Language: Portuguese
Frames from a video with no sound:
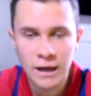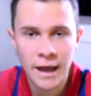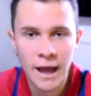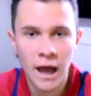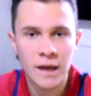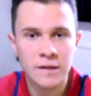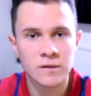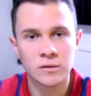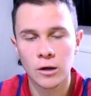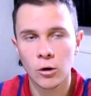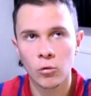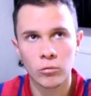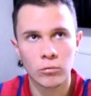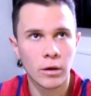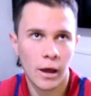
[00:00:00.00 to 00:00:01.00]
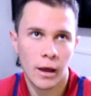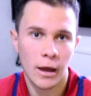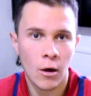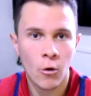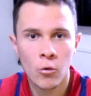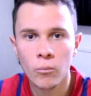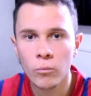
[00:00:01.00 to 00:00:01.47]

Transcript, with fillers: reais, então é, é um,